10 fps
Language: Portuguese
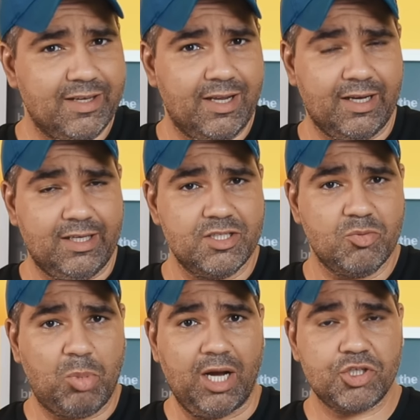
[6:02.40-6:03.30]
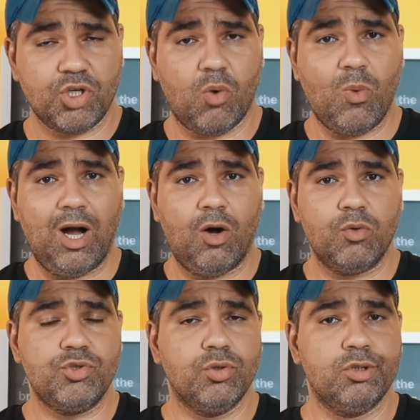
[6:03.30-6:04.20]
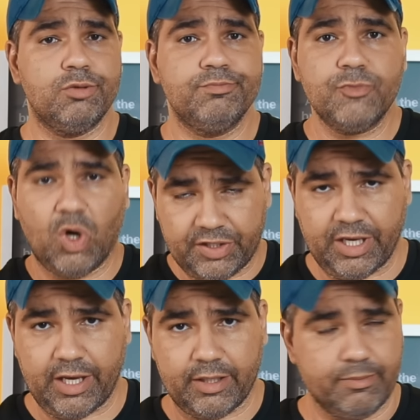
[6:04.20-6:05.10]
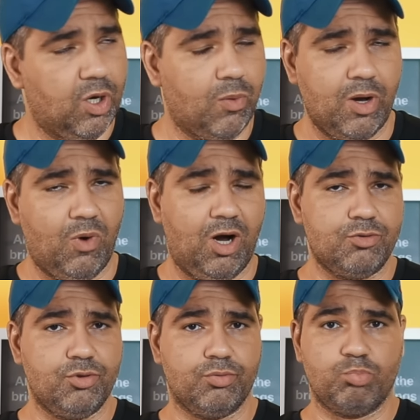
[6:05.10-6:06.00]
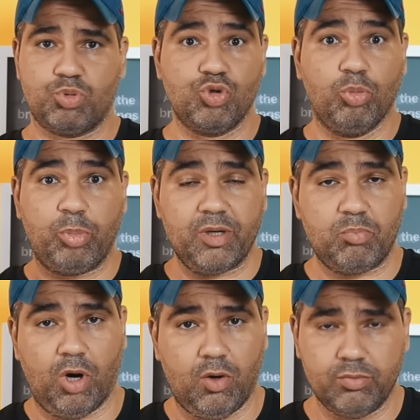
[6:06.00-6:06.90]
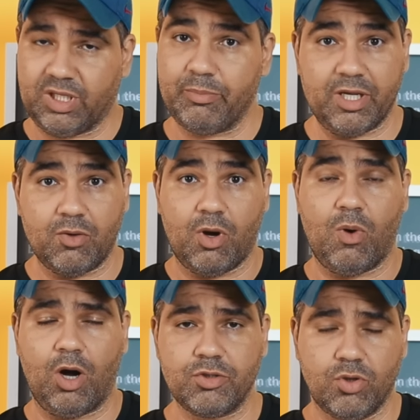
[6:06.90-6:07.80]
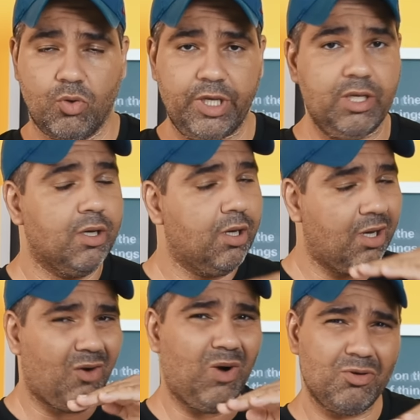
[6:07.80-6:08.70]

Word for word: dele aqui de baixo é um áudio ok, não é um áudio super bom, também não é um áudio ruim, é um